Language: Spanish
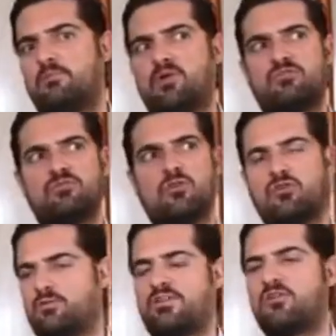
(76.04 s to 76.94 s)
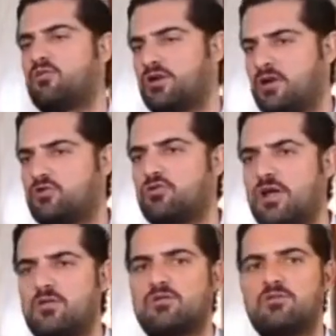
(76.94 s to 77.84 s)
pues no los vas a encontrar en otro
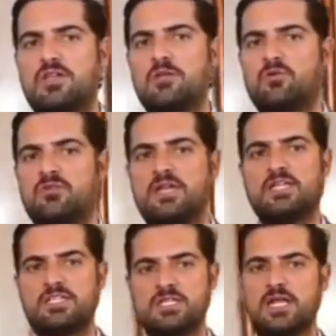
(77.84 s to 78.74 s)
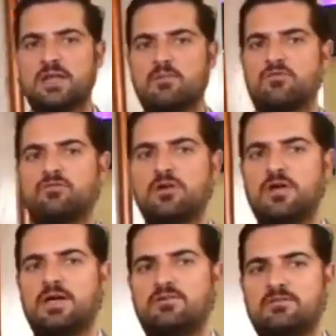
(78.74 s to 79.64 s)
lado, ¿no? Tenemos lichi, tenemos
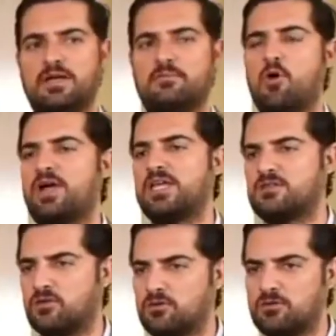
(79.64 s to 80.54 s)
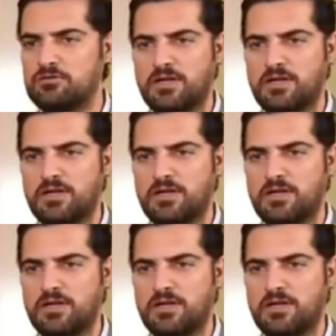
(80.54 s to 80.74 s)
este mojito, ¿no?